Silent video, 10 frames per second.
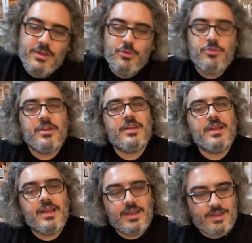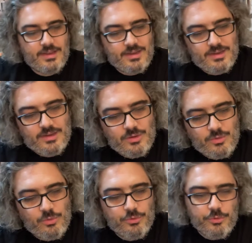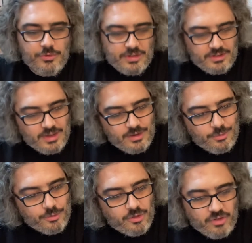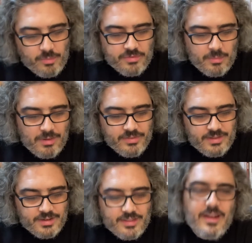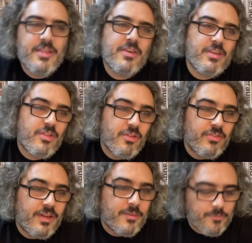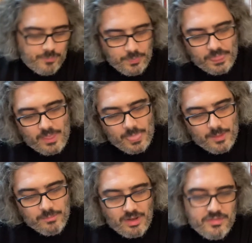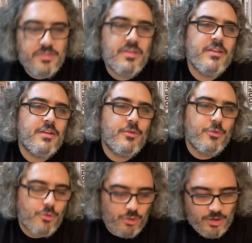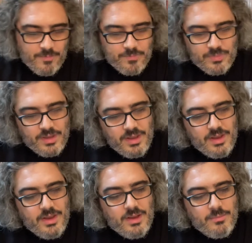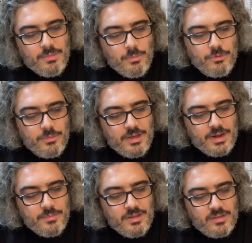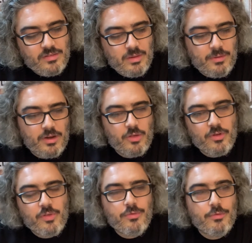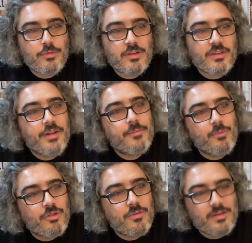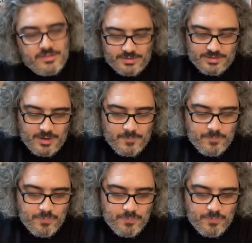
üzerine uzun uzadıya konuşacağım zamanlar gelecek içinden bazı hikayeleri konuşacağım. Ben bunu bir ara bir kitap alışveriş videosuna tanıtmıştım aslında.